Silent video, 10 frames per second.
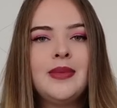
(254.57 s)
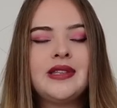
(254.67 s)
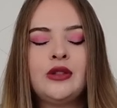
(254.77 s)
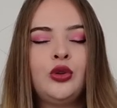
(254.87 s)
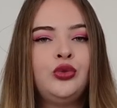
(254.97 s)
mais
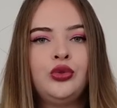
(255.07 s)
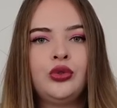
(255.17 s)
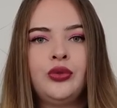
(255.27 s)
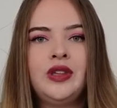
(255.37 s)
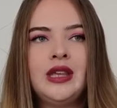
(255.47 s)
ça donne
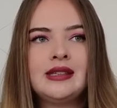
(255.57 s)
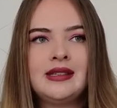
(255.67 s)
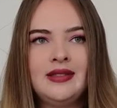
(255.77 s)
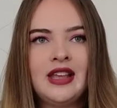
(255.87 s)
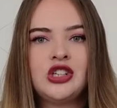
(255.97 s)
qu'une envie,
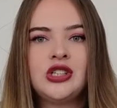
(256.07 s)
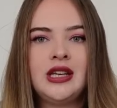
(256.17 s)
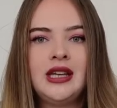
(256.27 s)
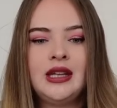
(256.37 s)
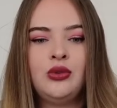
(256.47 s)
c'est
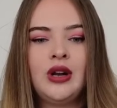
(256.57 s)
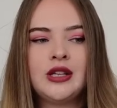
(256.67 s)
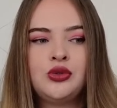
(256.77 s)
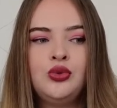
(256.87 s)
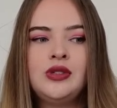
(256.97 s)
d'acheter et de
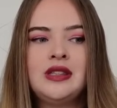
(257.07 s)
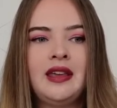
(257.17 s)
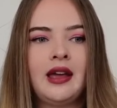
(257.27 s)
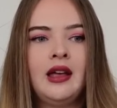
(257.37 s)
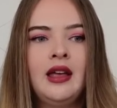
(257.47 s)
la soutenir